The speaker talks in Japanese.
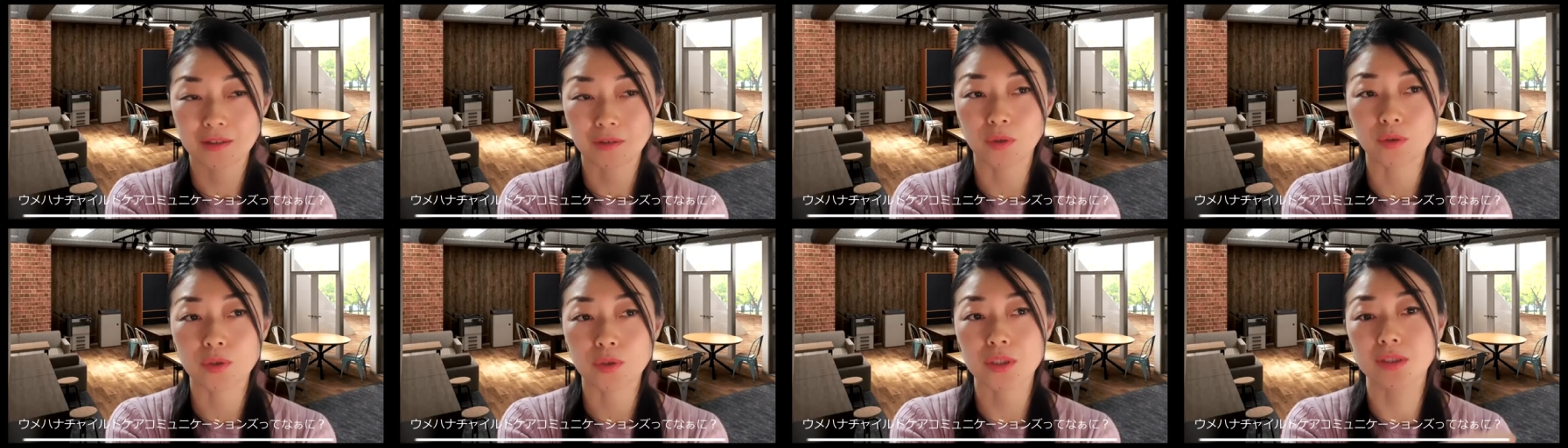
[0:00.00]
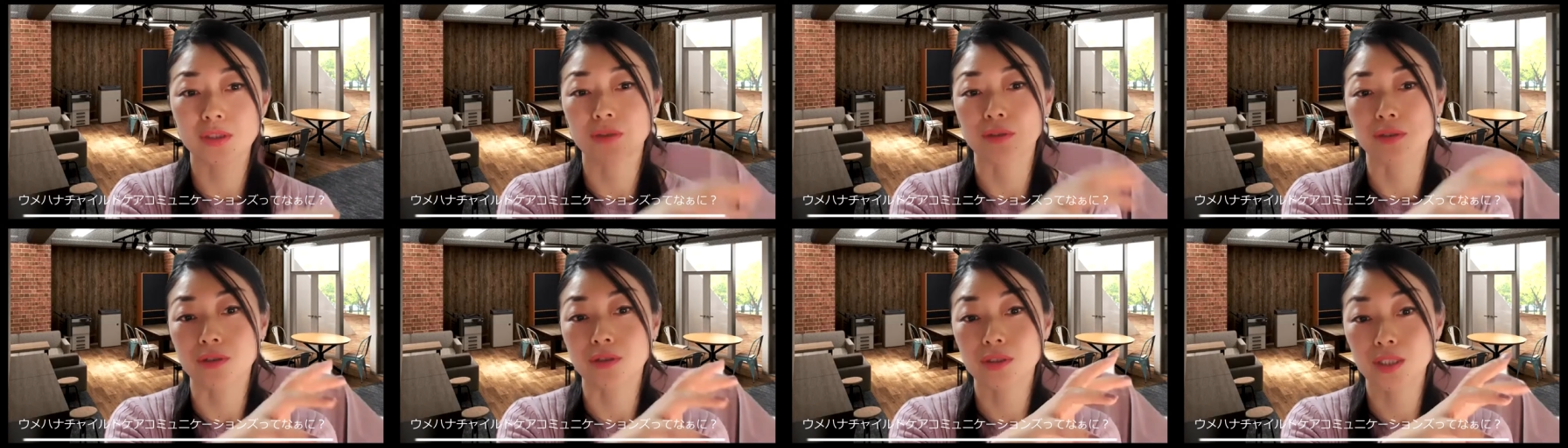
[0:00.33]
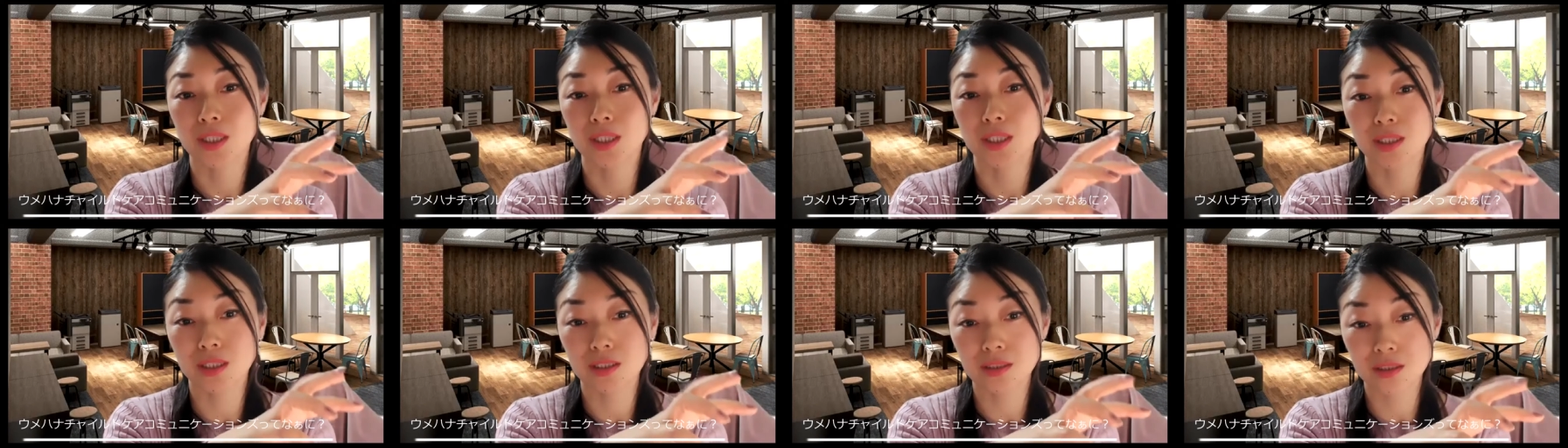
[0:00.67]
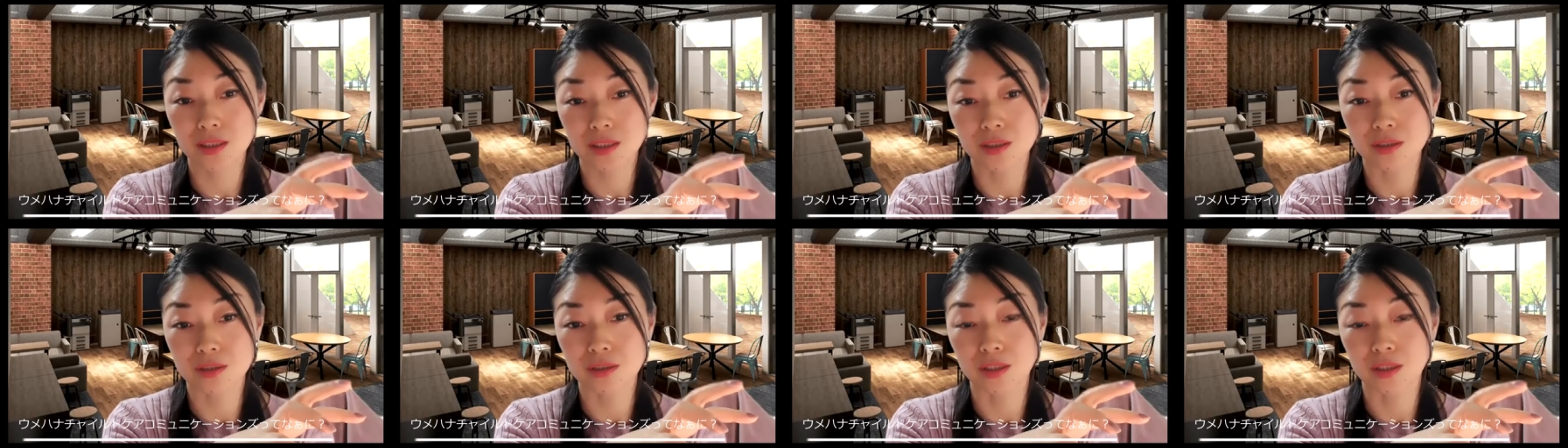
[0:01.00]
講師の育成だっ
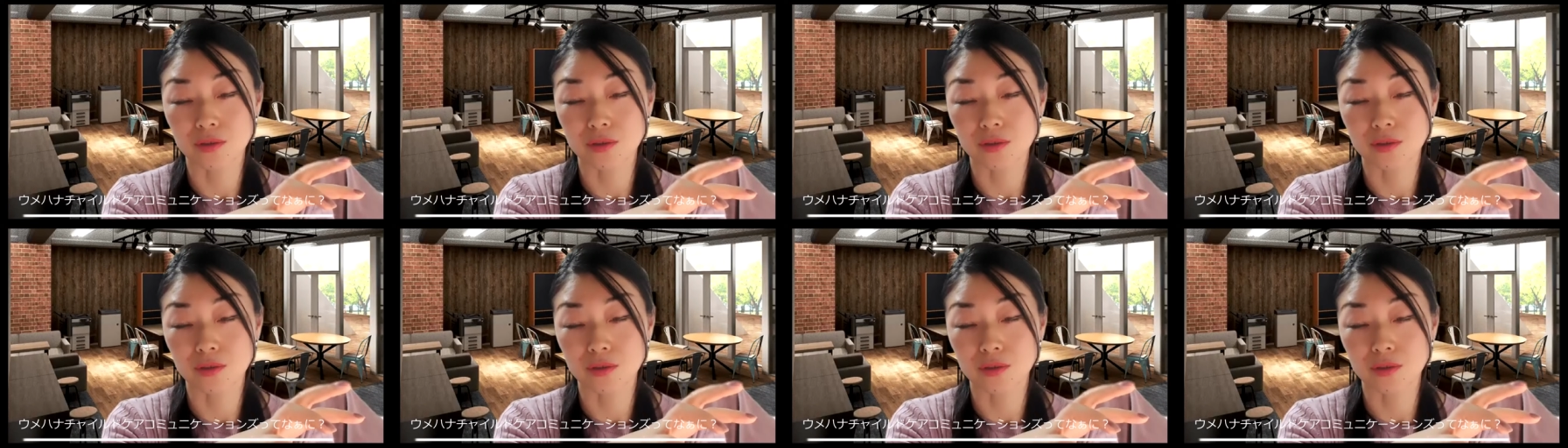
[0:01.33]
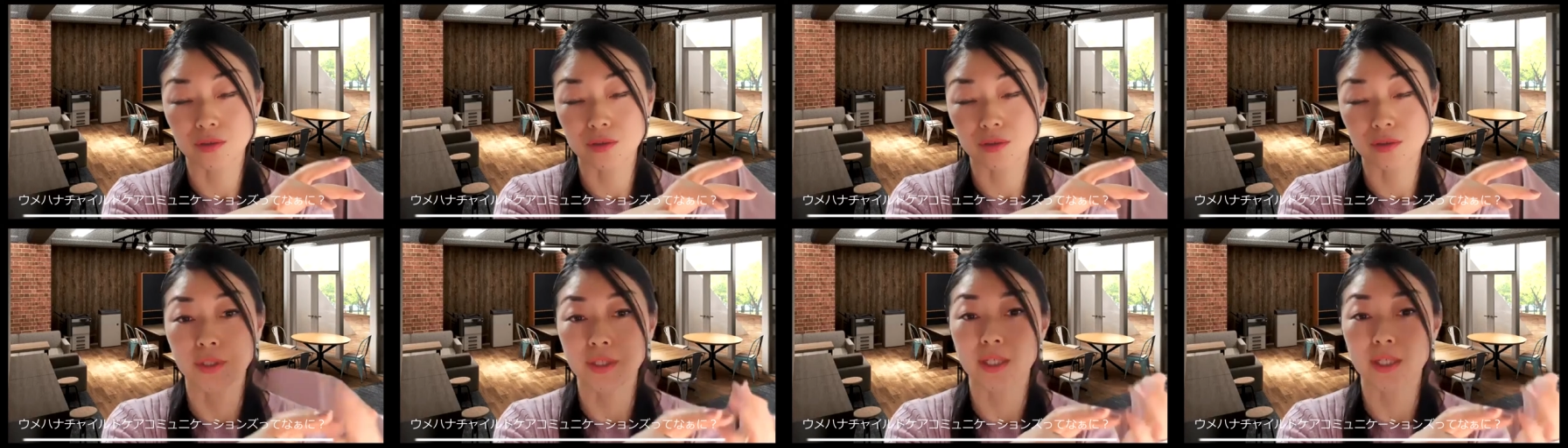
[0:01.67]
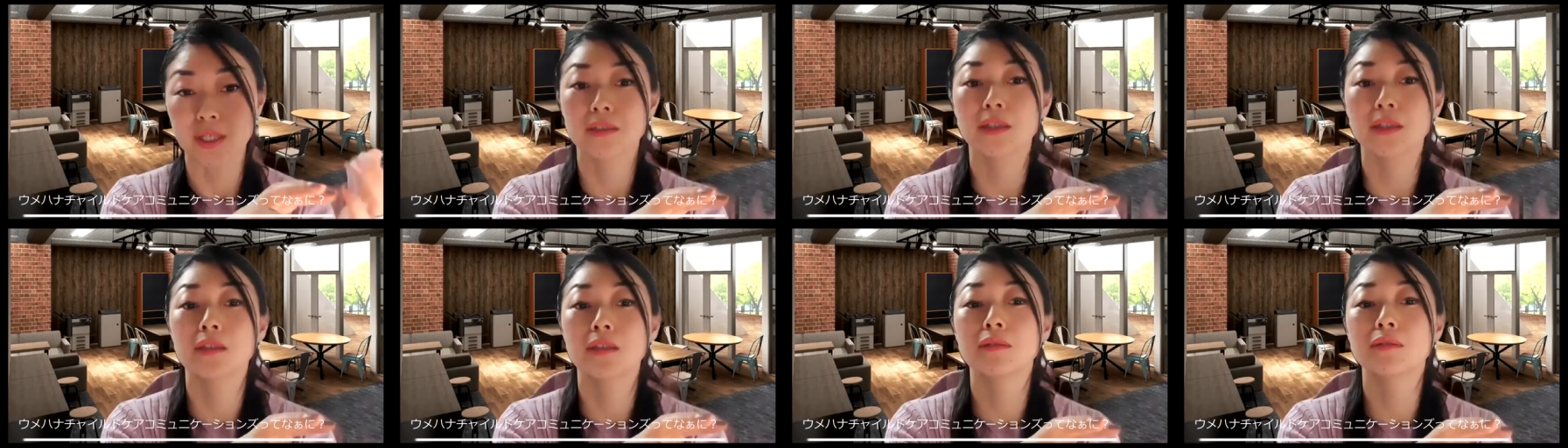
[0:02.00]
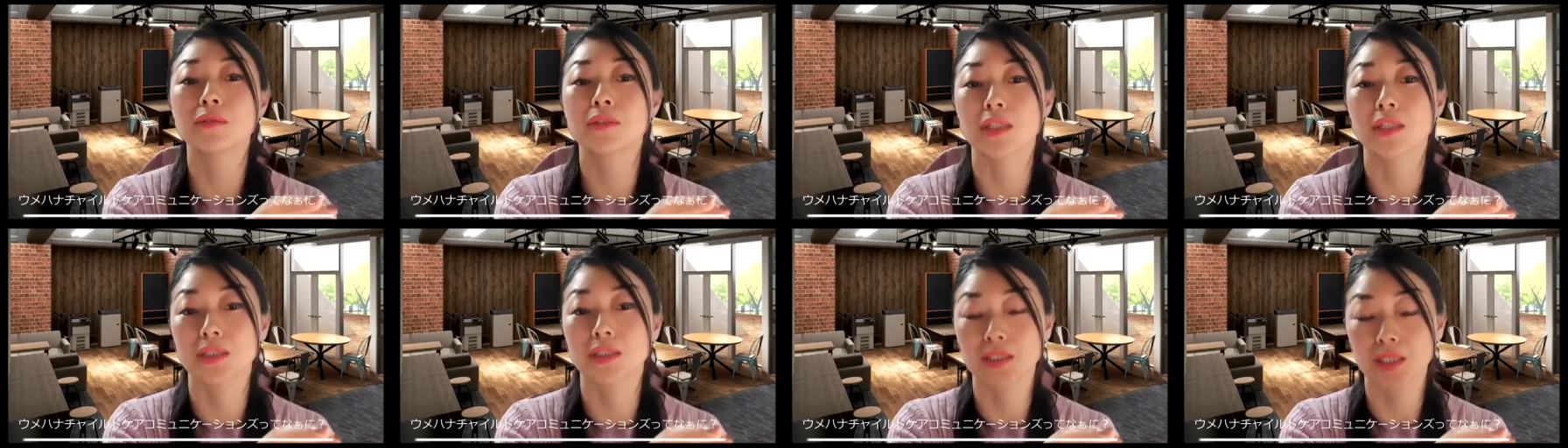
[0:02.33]
たりっていうのを主にやってい
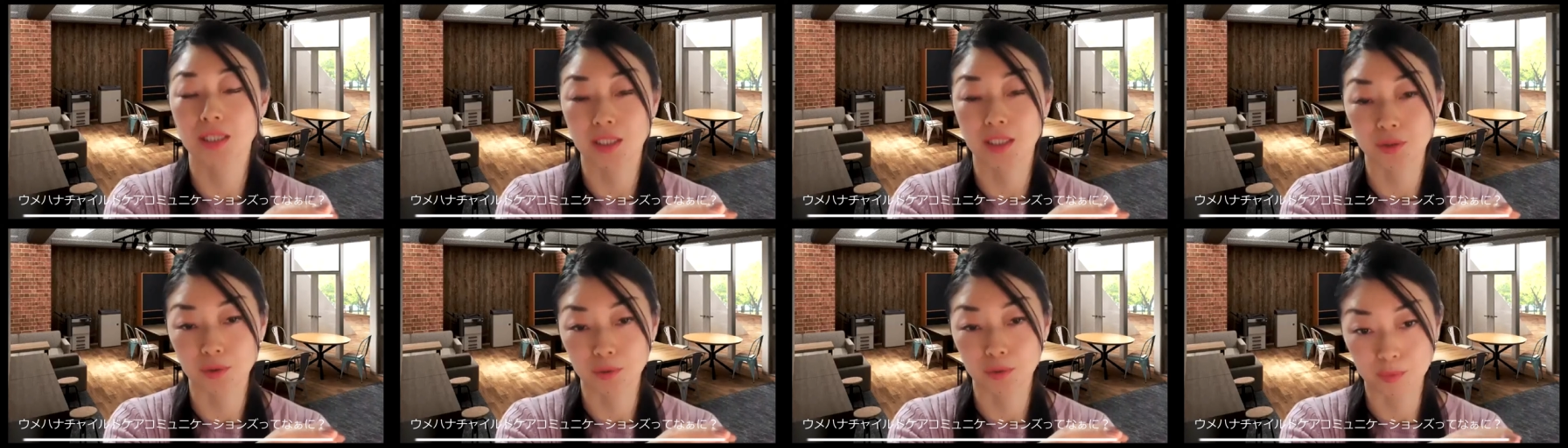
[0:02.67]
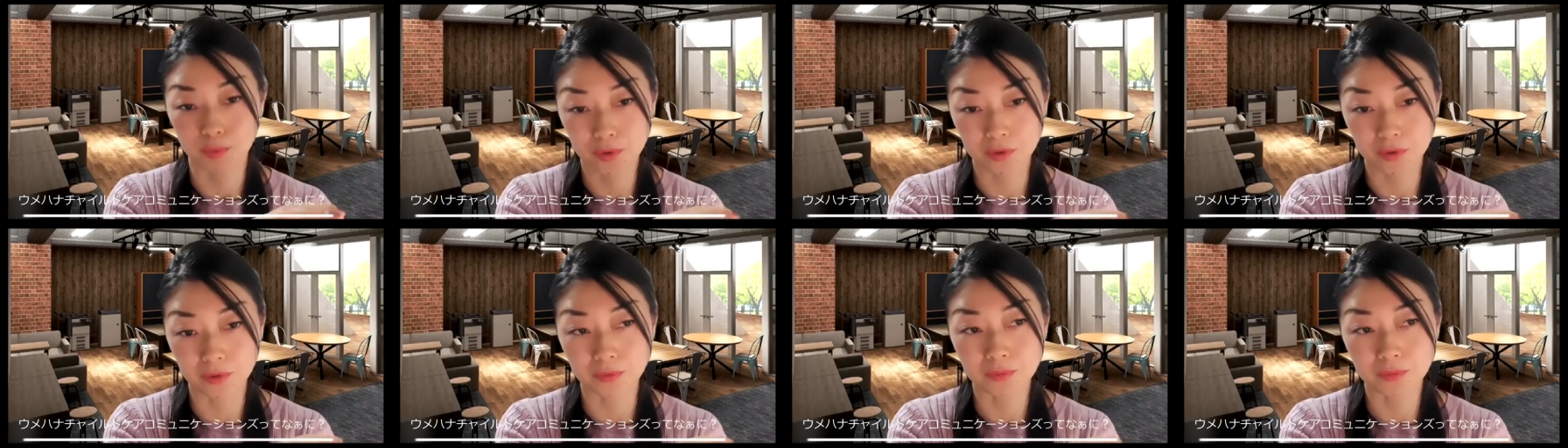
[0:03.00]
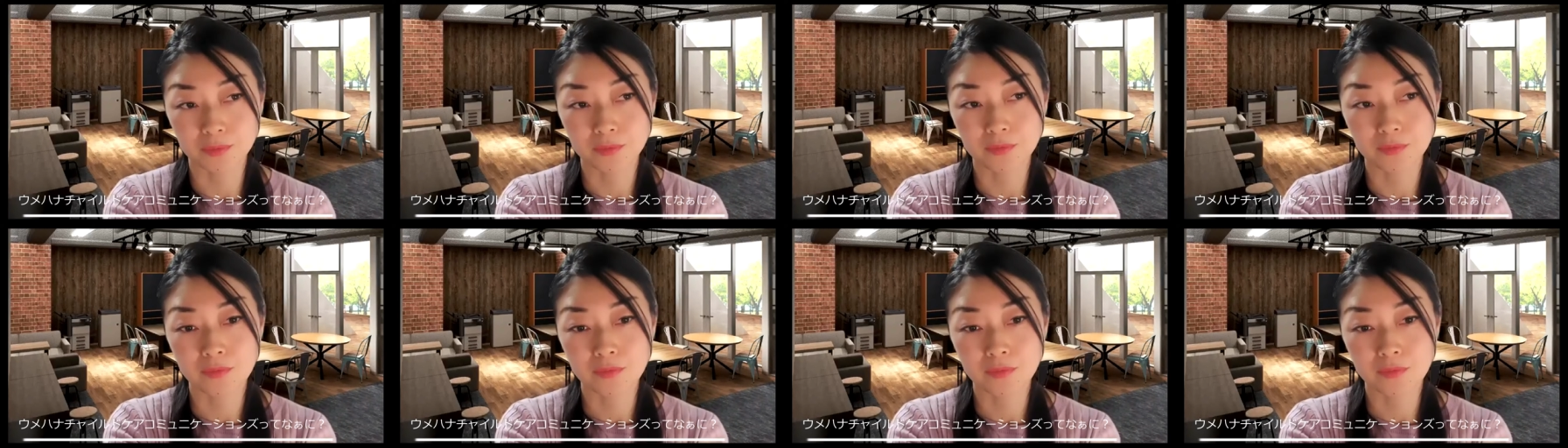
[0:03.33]
るんですけれども